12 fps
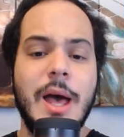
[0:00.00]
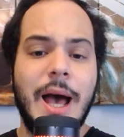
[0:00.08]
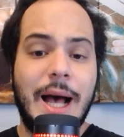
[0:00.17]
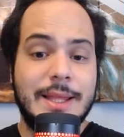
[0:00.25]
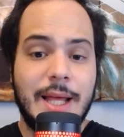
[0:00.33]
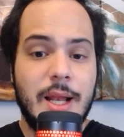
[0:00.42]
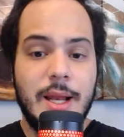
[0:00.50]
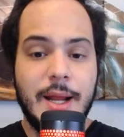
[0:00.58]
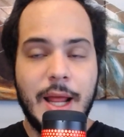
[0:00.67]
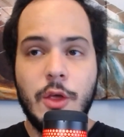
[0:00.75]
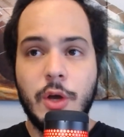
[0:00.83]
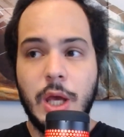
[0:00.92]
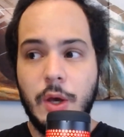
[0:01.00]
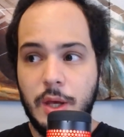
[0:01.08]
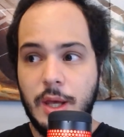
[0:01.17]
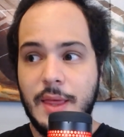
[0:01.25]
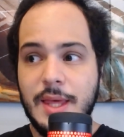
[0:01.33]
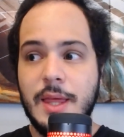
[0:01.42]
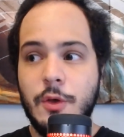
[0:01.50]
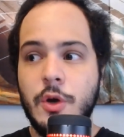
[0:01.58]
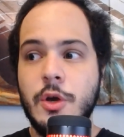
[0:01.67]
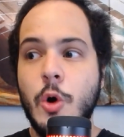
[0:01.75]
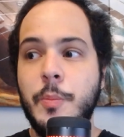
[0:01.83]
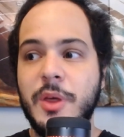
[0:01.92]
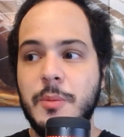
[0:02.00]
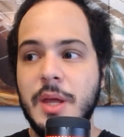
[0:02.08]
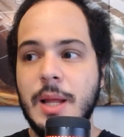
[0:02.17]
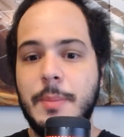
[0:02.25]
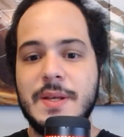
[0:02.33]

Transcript: a tal grado que a día de hoy Opeth viene a